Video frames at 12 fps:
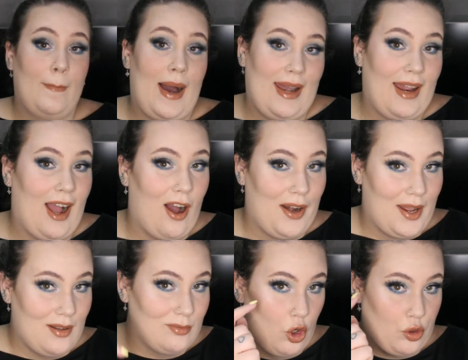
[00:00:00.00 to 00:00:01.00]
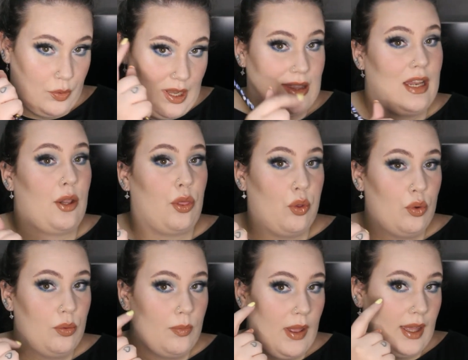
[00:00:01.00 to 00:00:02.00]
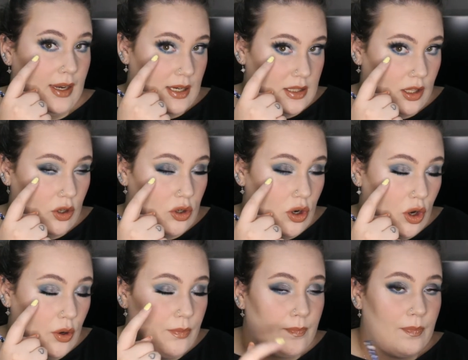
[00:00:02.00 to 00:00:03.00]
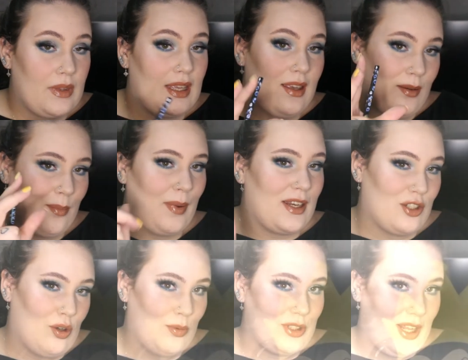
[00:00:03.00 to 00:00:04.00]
Vale, ahora os voy a hacer zoom en este ojo y veis cómo